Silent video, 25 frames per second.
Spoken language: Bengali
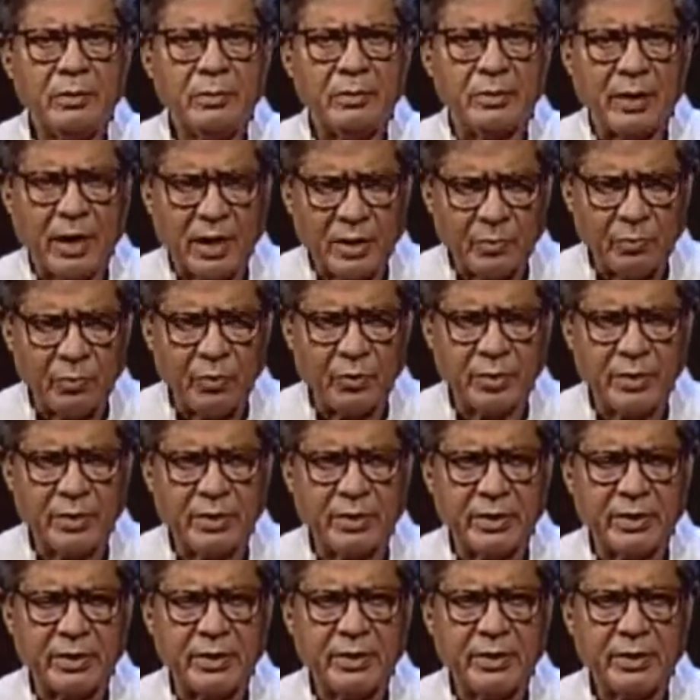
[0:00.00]

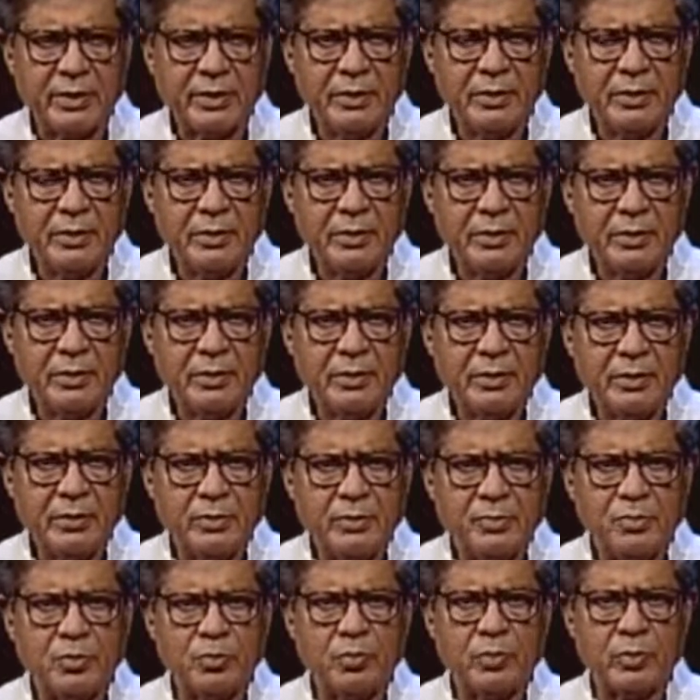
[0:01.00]
ধানমন্ডিতে
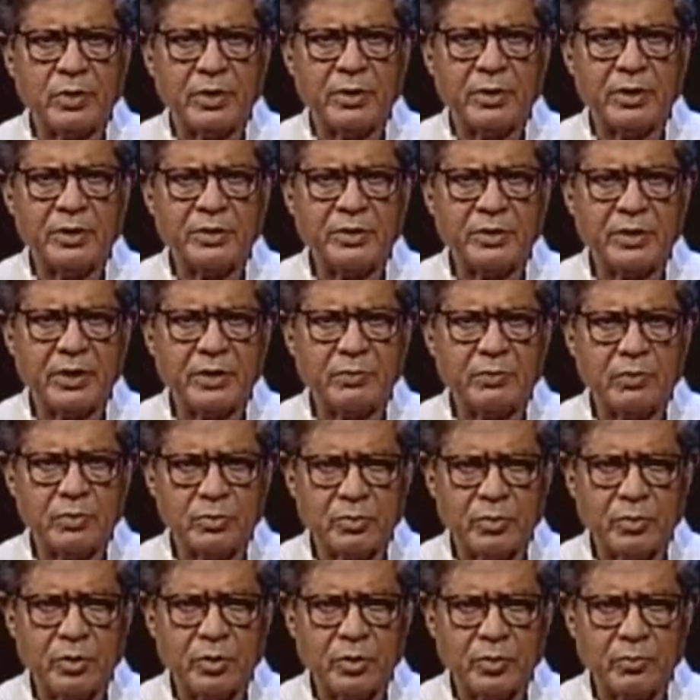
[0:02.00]
যুবনেতা শেখ
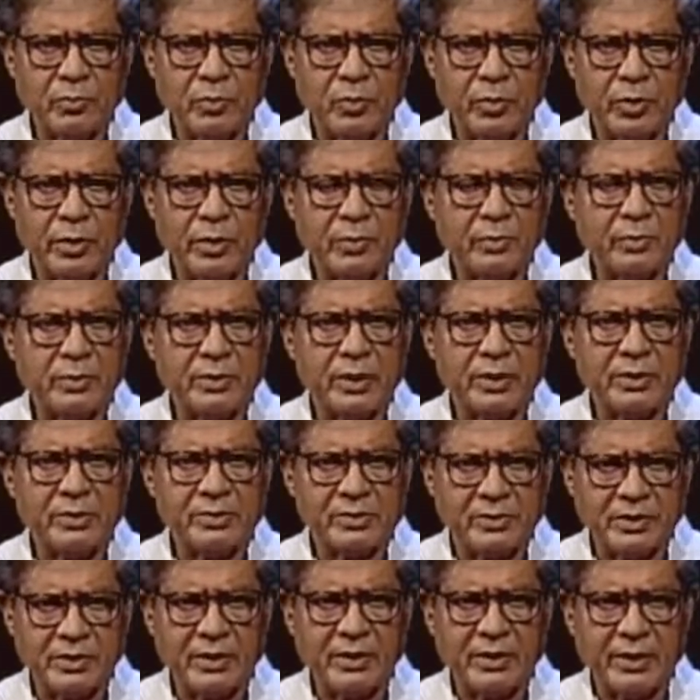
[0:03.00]
ফজলুল হক মনি ও তার
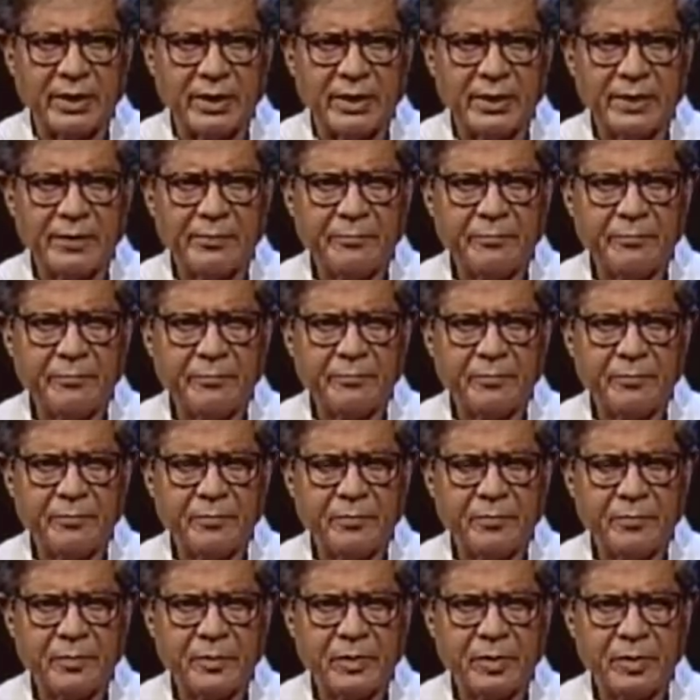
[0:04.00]
স্ত্রীকে
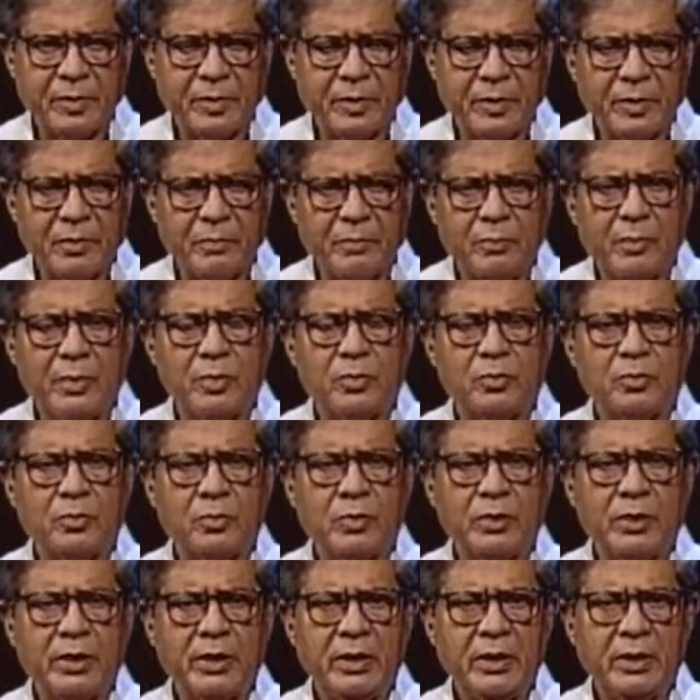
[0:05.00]
মিন্টু
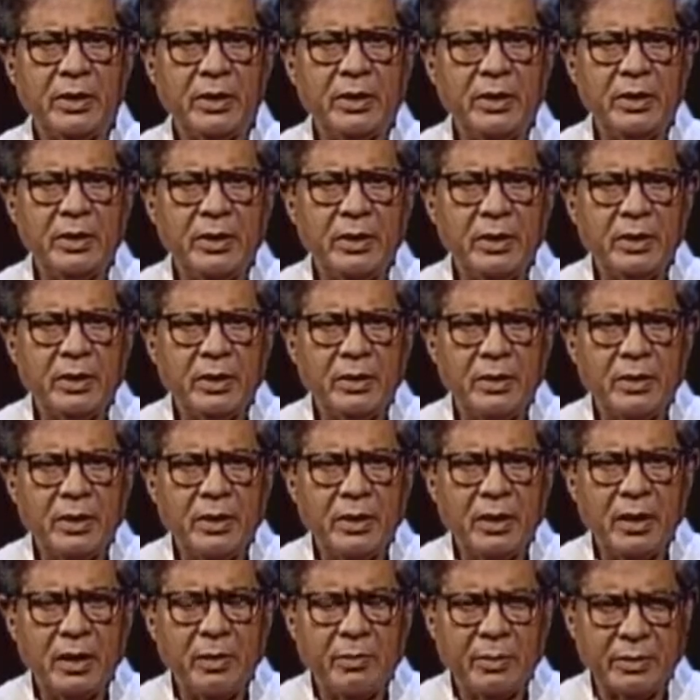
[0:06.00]
রোডে
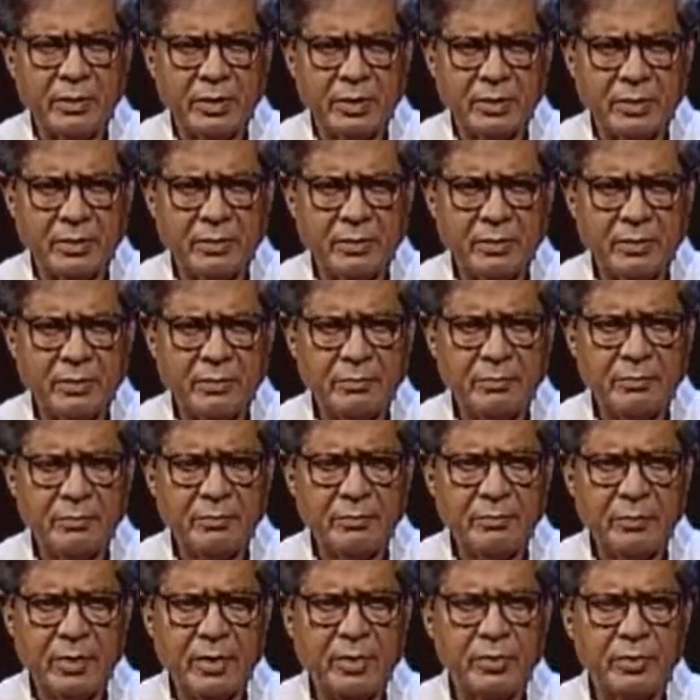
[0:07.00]
আমাদের
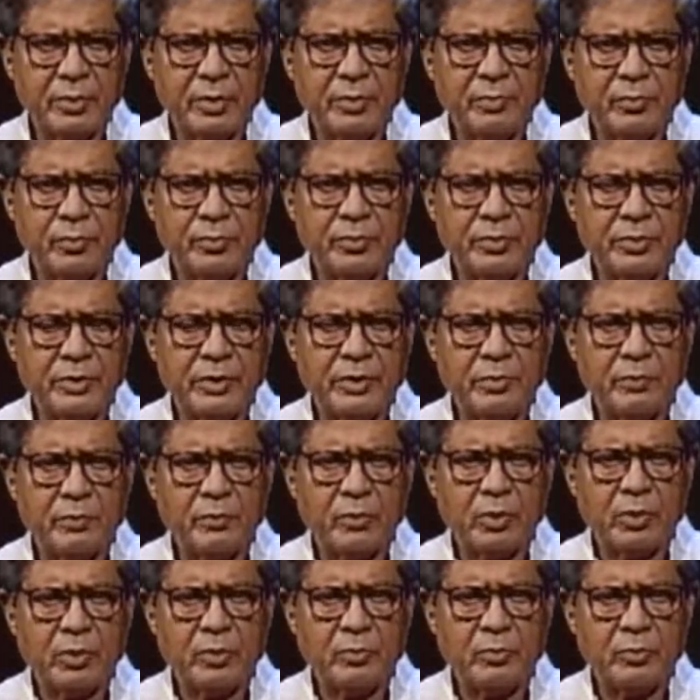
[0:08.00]
মাননীয় মন্ত্রী এবং
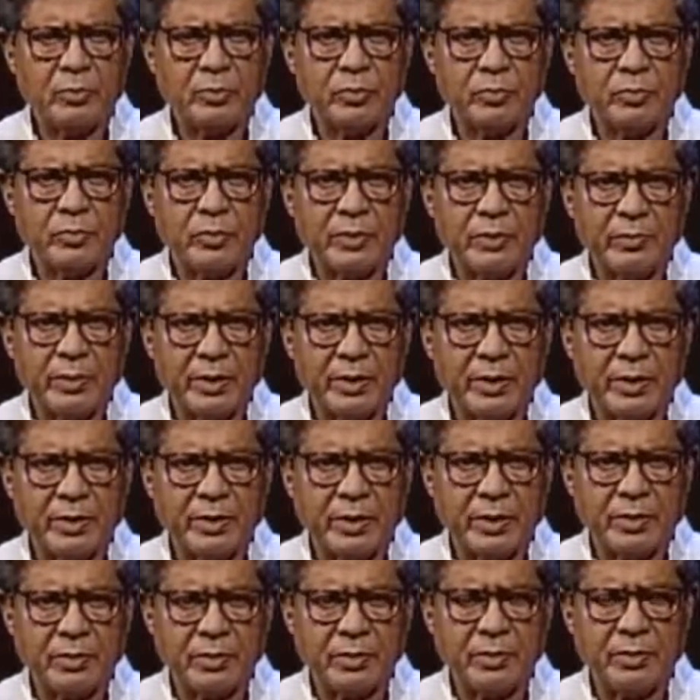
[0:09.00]
বঙ্গবন্ধু পরিবারের
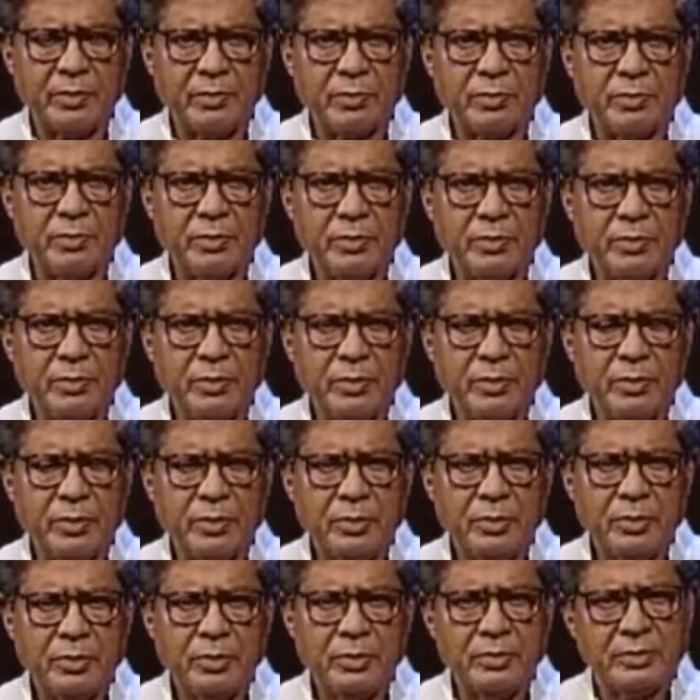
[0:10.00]
আত্মীয়
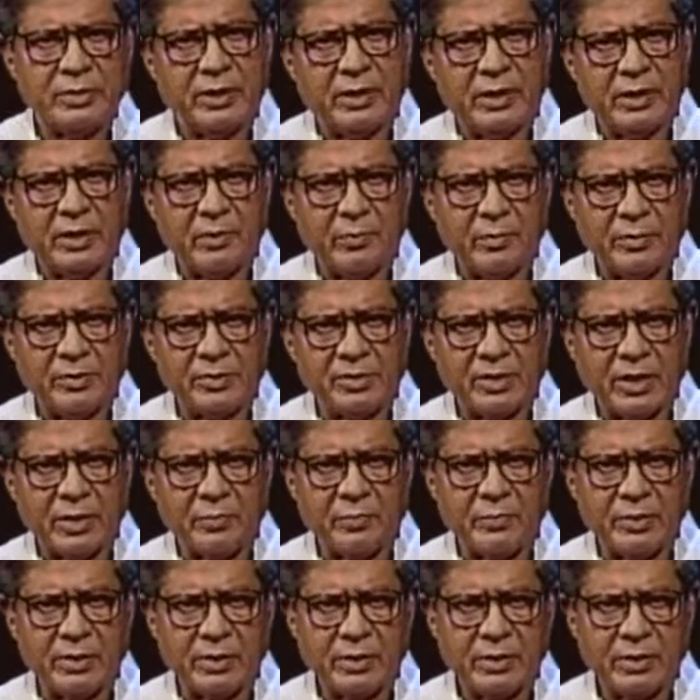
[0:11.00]
সেনিয়াবাদ
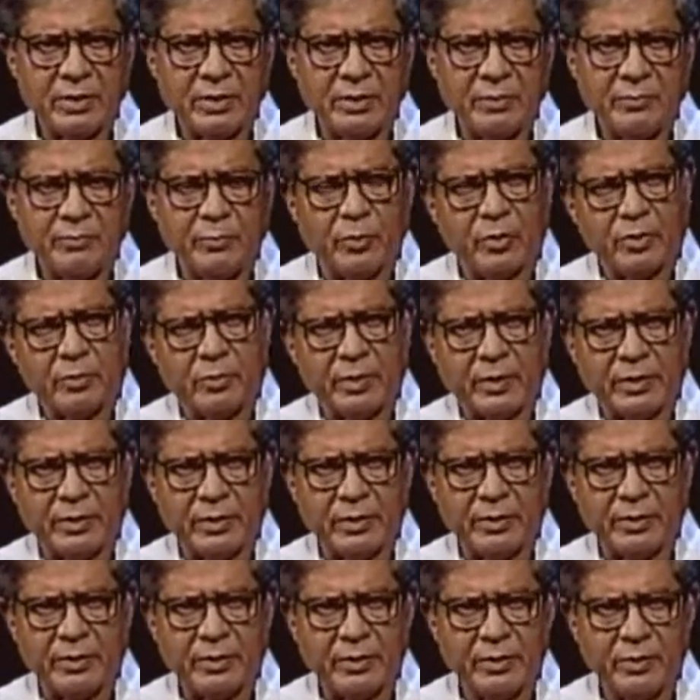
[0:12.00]
সাহেবদের
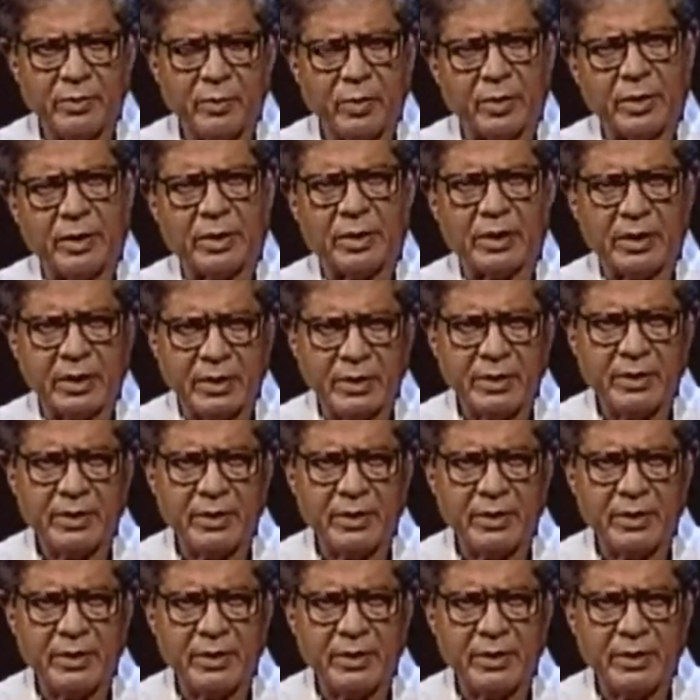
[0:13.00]
পরিবারকে অনেককেই